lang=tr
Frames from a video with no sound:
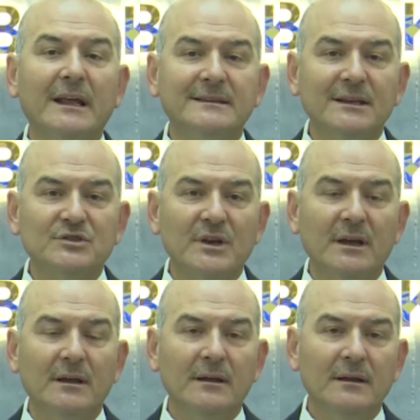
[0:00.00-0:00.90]

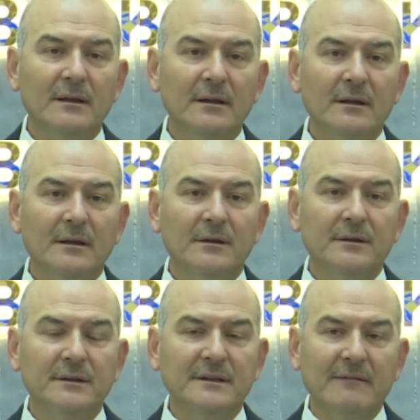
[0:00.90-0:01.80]
ettikçe
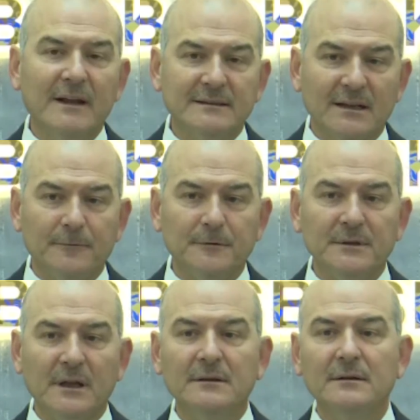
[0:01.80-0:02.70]
devlet
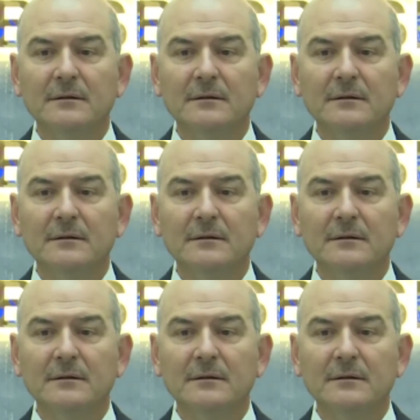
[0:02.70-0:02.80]
tarafından